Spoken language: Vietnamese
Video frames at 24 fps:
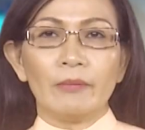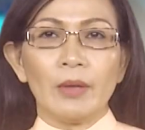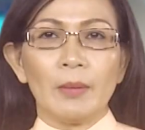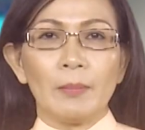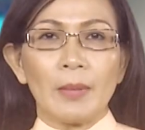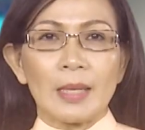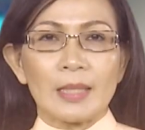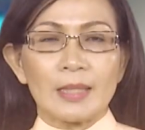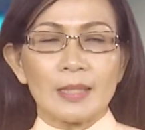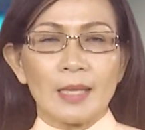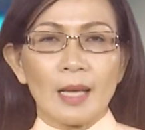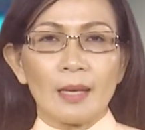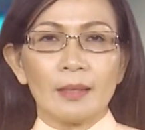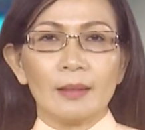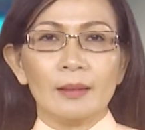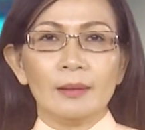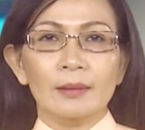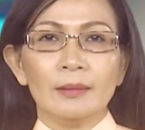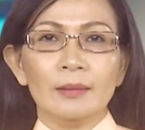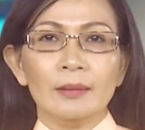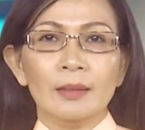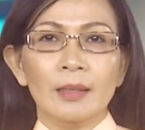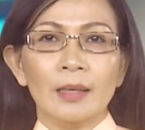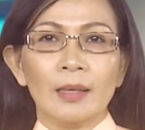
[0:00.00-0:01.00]
Về mặt gia
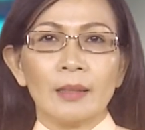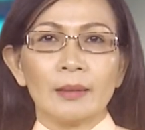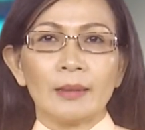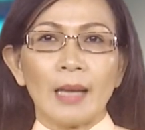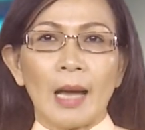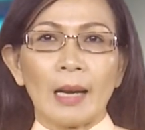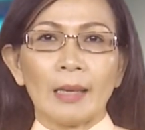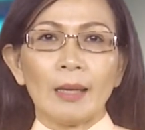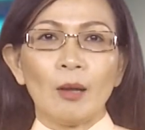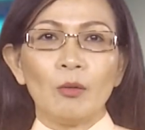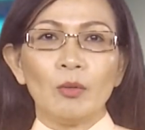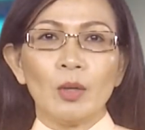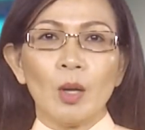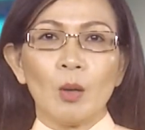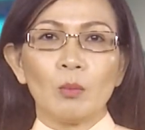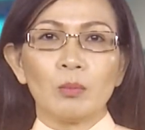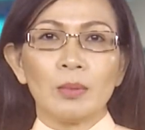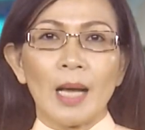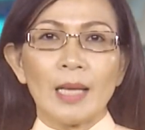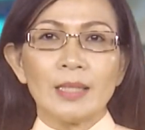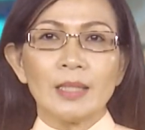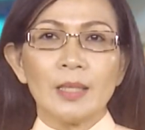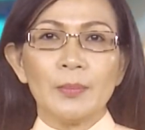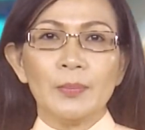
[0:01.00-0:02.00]
cư, Đảng Lao
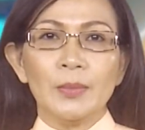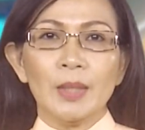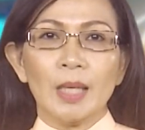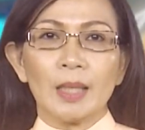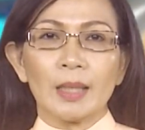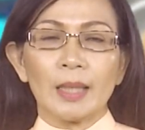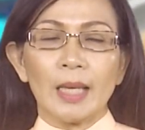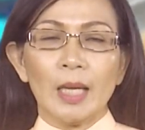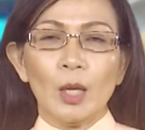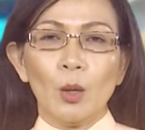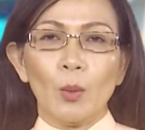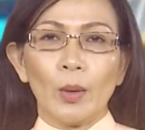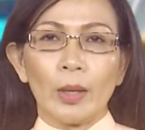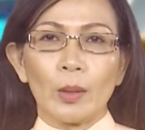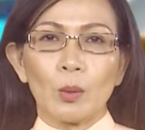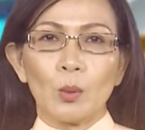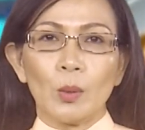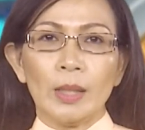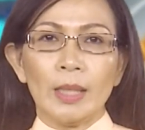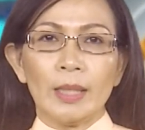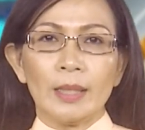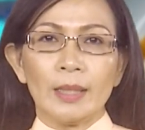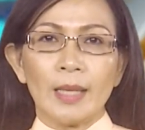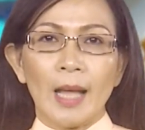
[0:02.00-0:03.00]
động đã chấp nhận kế hoạch
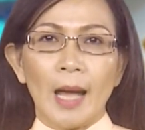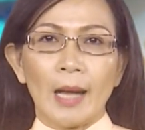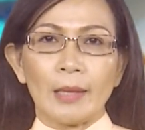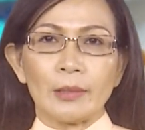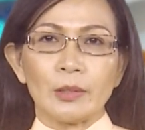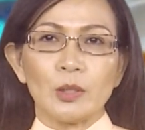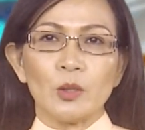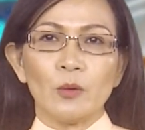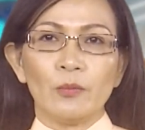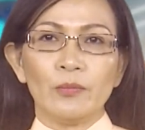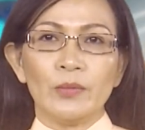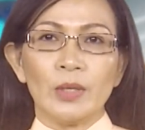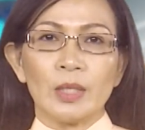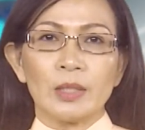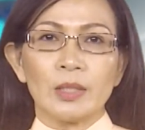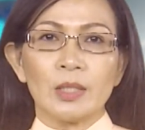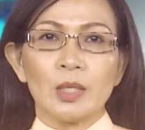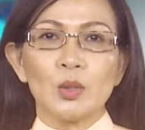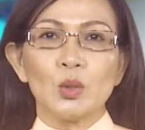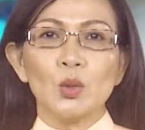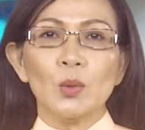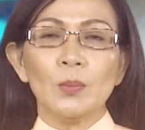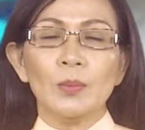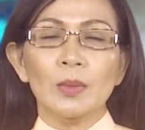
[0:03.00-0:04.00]
của liên đảng trong việc
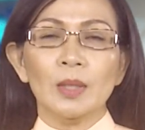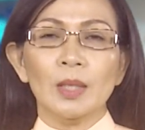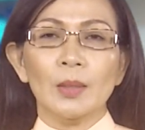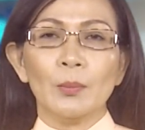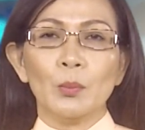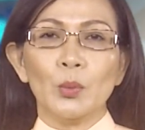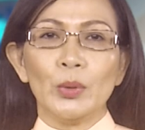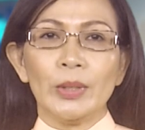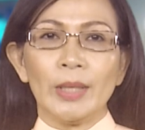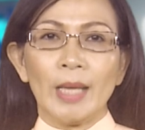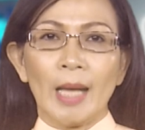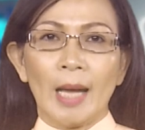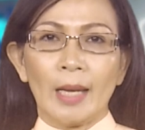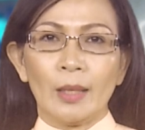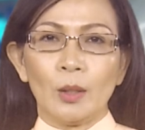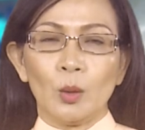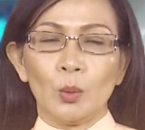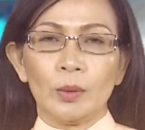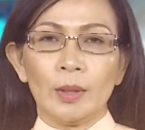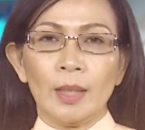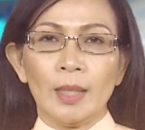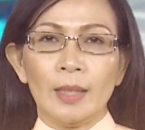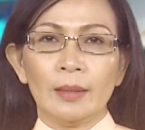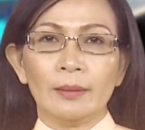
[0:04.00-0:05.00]
trợ giúp người mua nhà
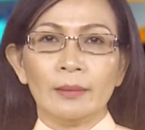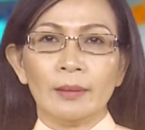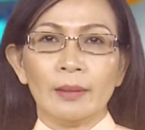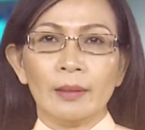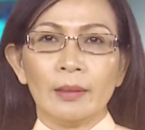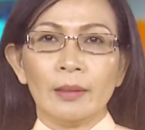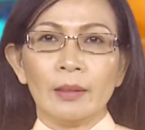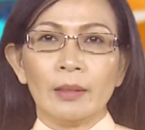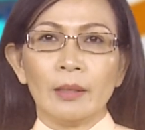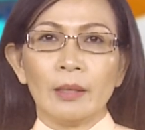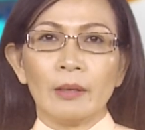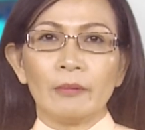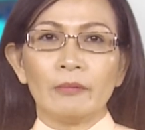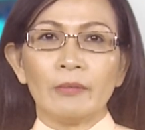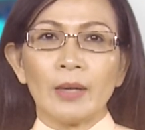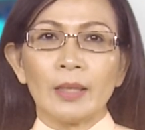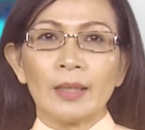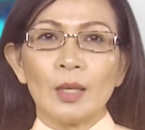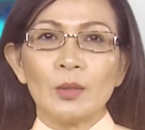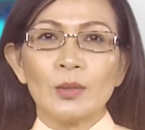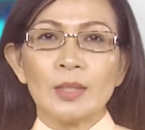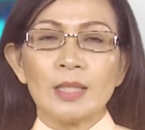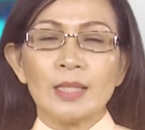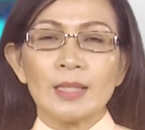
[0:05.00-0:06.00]
đầu tiên.
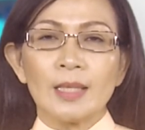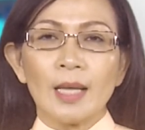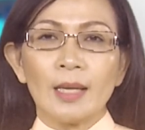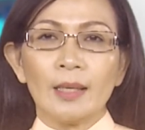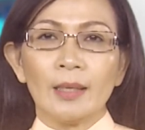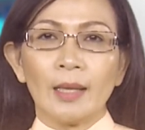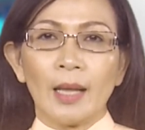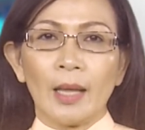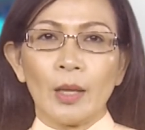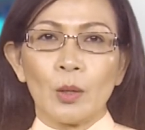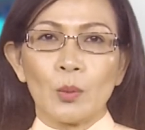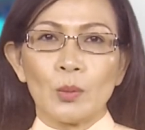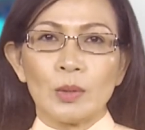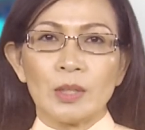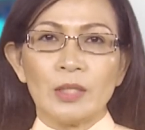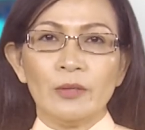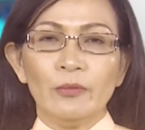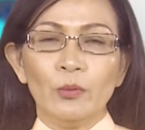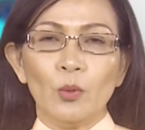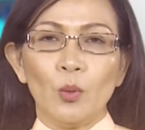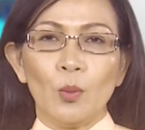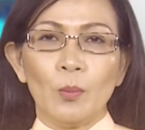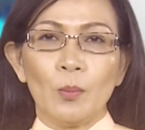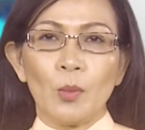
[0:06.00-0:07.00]
Và theo chính sách này của
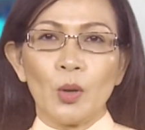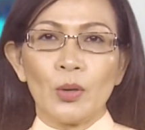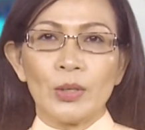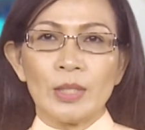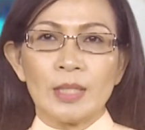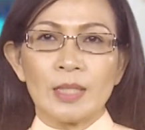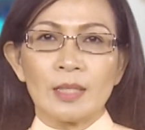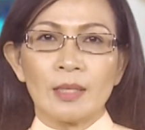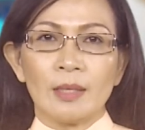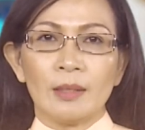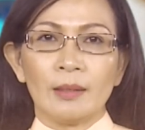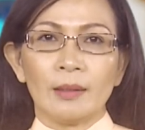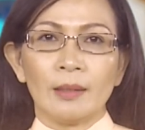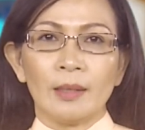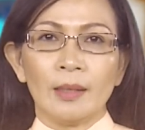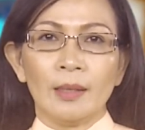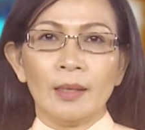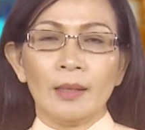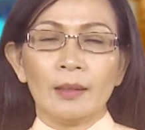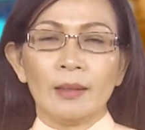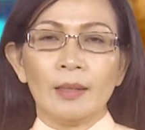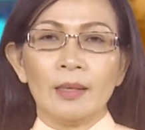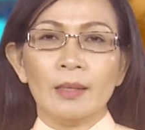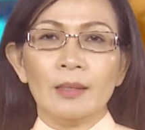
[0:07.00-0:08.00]
chính phủ Morrison,
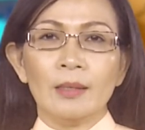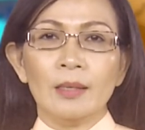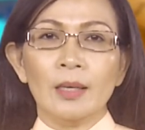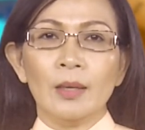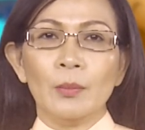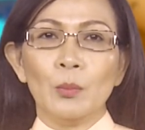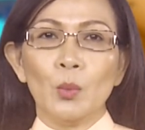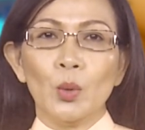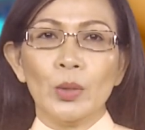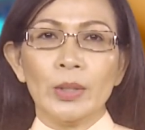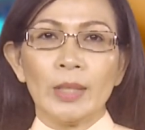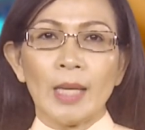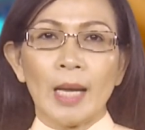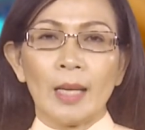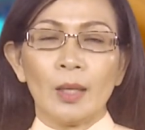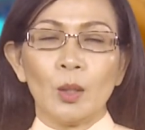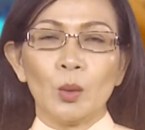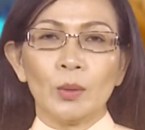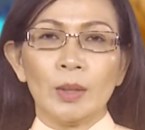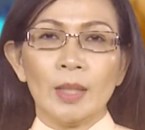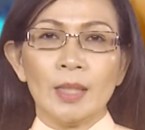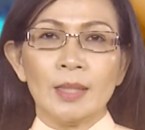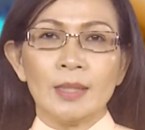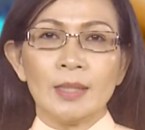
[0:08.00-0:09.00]
thì người mua nhà
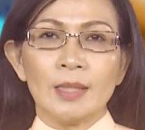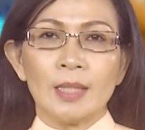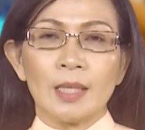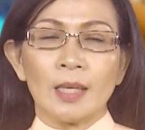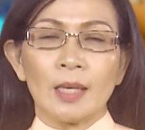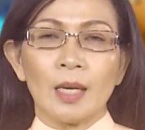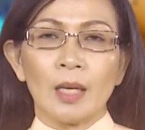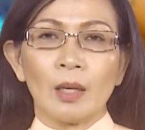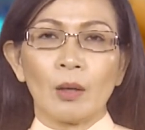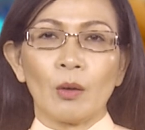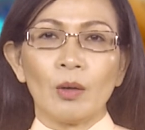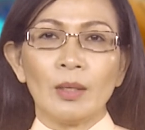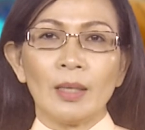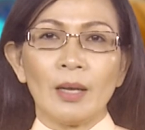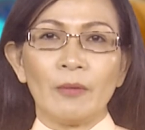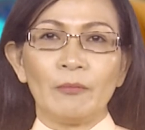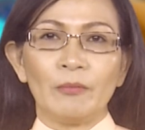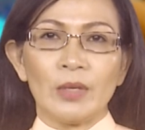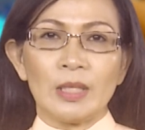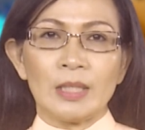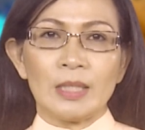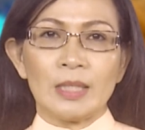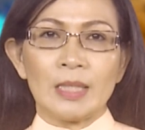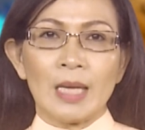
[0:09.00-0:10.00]
đầu tiên chỉ cần có
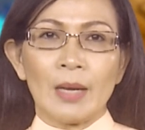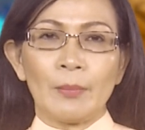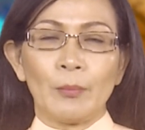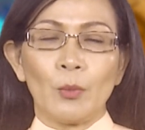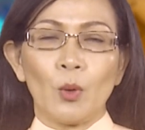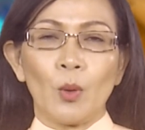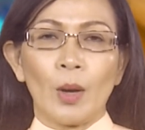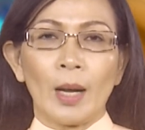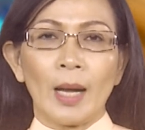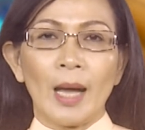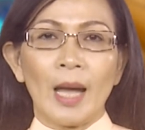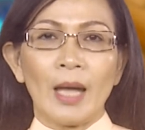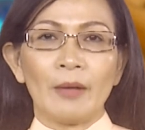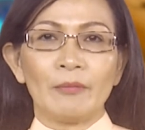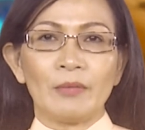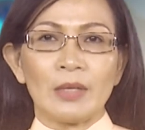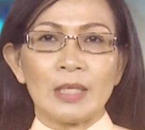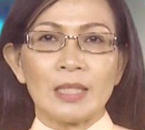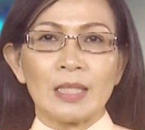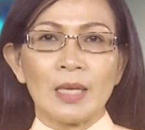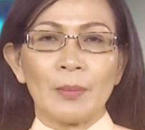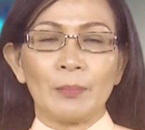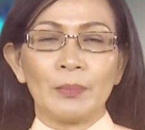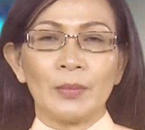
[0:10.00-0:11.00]
5% hoặc
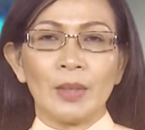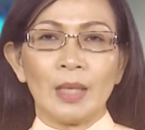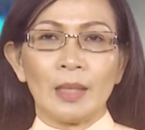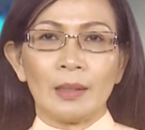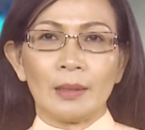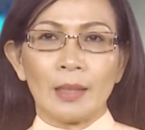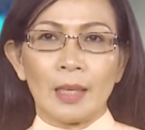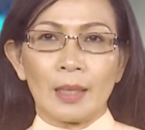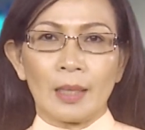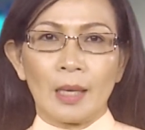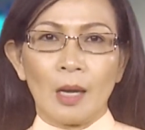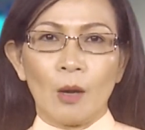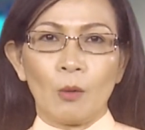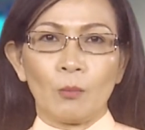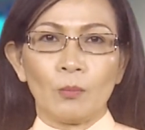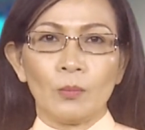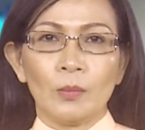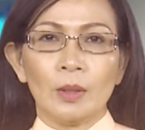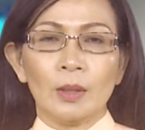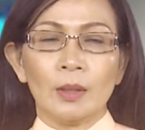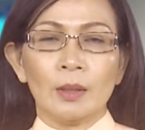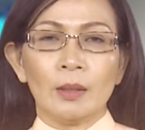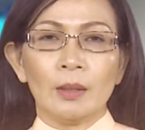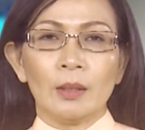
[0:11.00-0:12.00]
2% tiền đặt cọc.